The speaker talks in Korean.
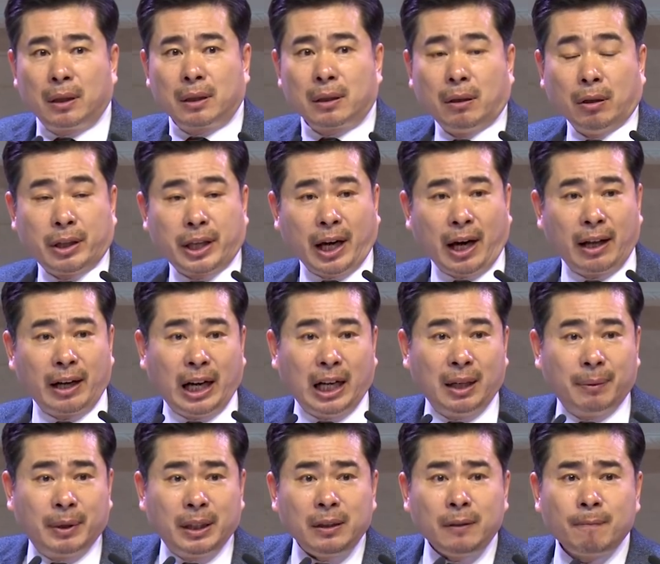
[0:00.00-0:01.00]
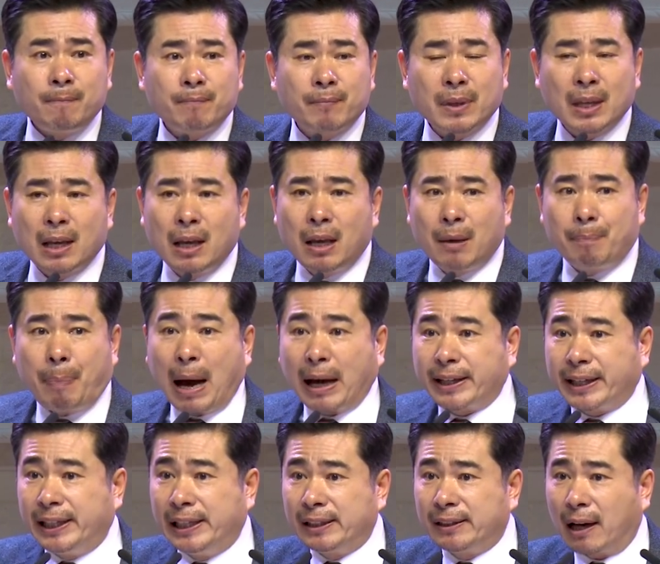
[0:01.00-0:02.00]
그게 하나님은
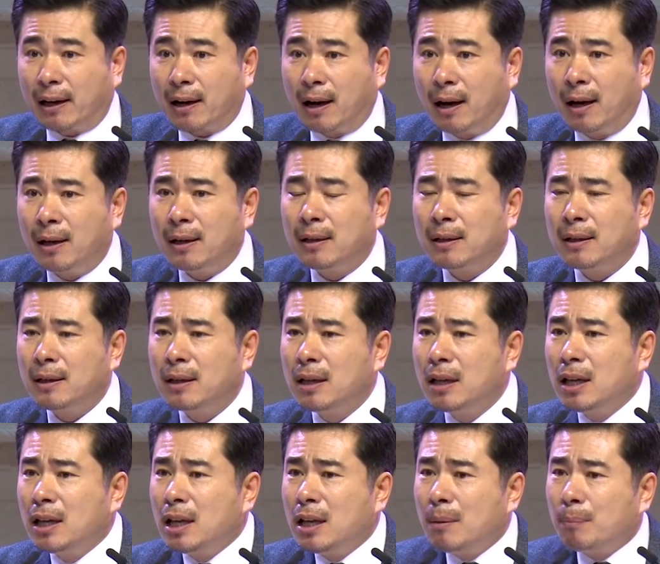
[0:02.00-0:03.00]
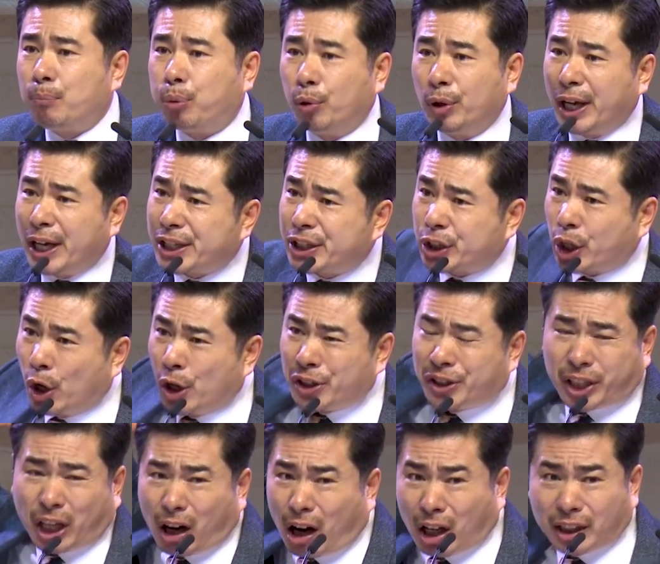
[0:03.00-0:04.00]
바퀴를 달아 불의
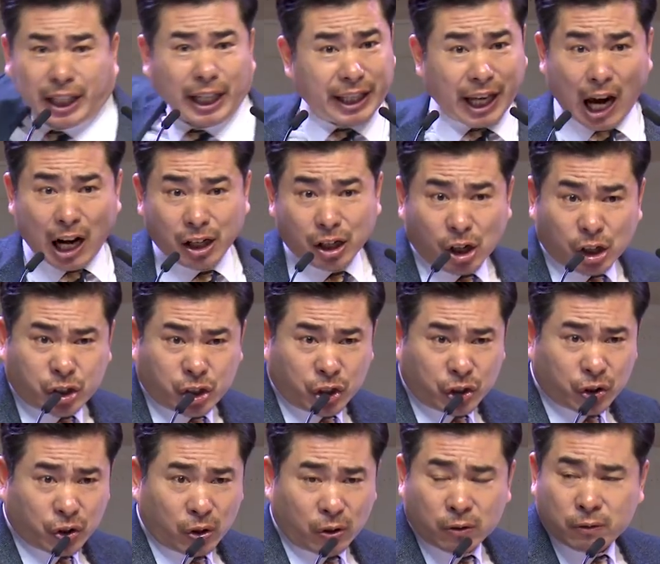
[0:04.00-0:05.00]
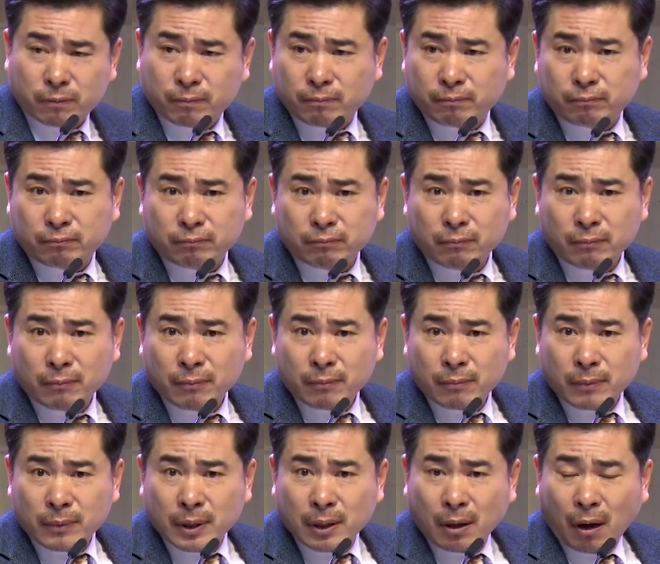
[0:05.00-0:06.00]
전차가 되게 하는 것이죠.
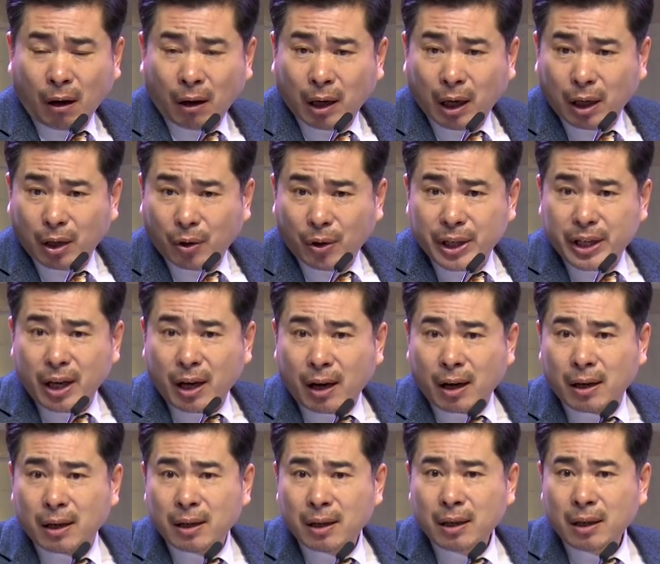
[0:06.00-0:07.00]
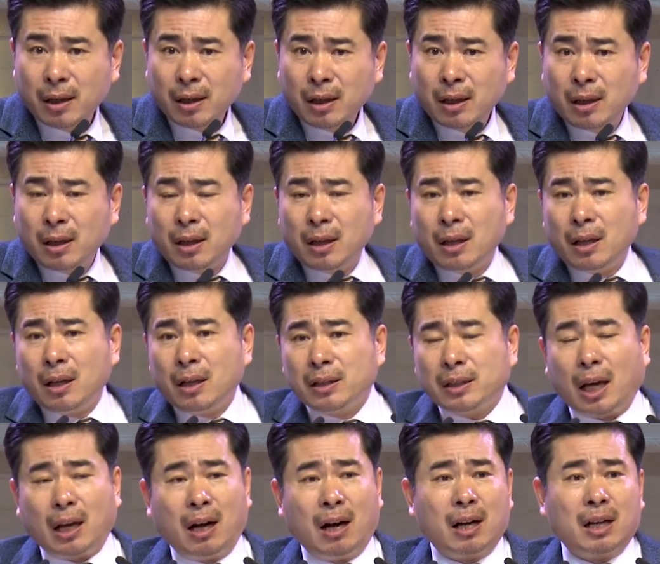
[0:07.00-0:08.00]
할렐루야.
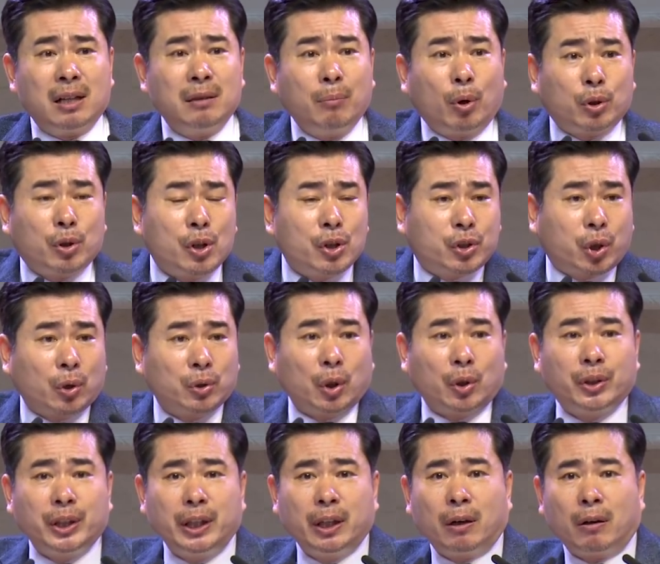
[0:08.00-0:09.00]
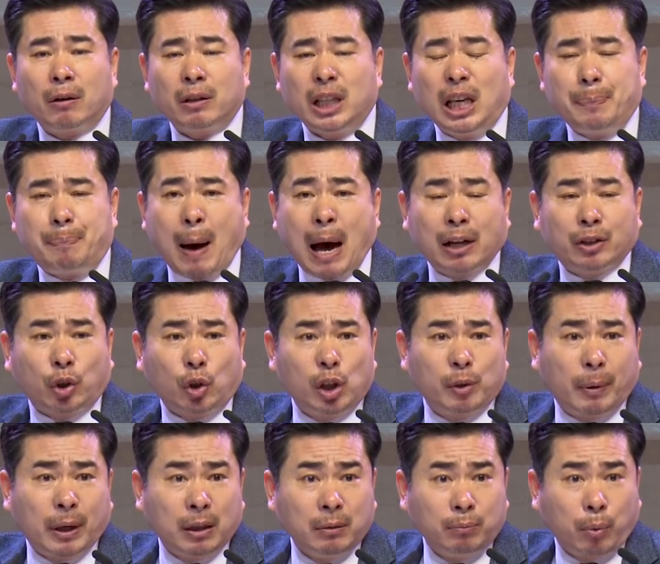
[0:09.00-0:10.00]
사랑하는 모든 성도들이요. 이 방송을
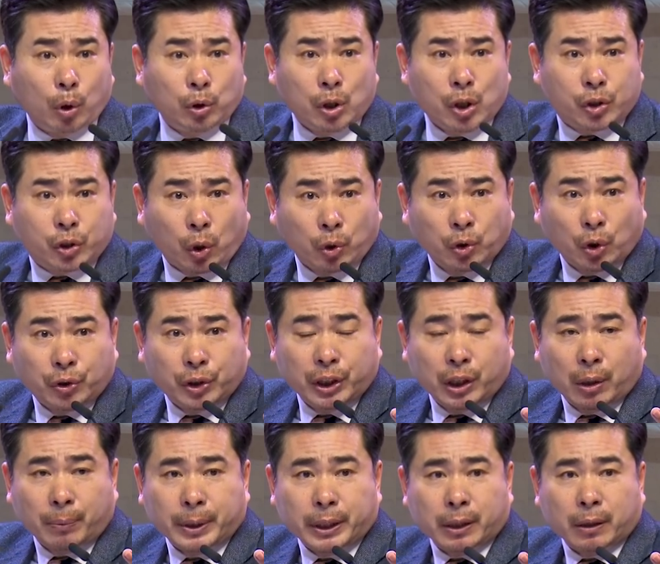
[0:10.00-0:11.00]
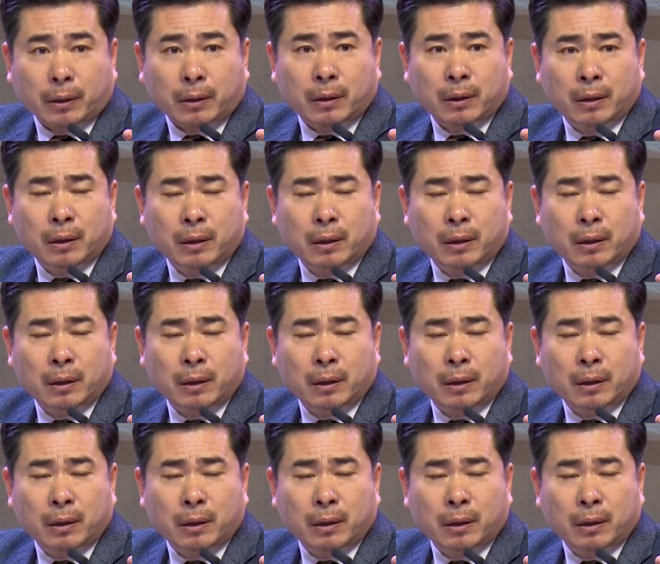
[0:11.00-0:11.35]
보는 모든 성도들 여러분이요.